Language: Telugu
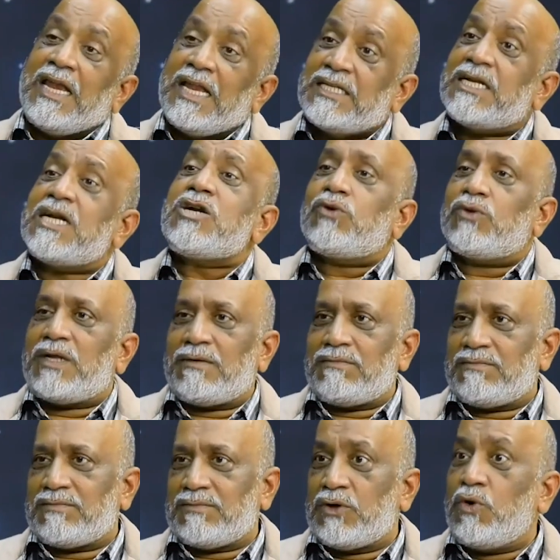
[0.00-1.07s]
లిజన్ టు దెమ్
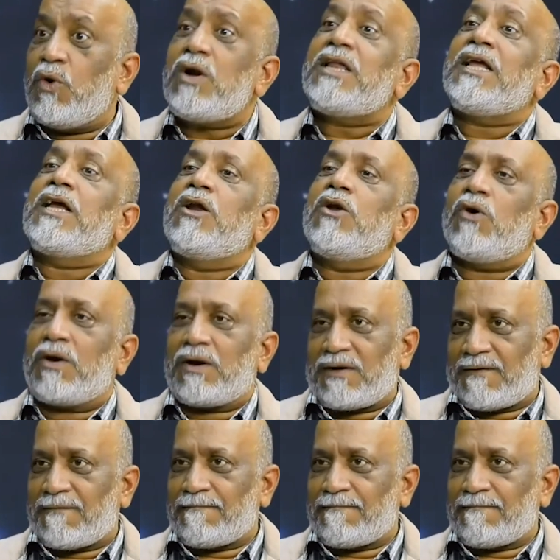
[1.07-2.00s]
డోంట్ ఇగ్నోర్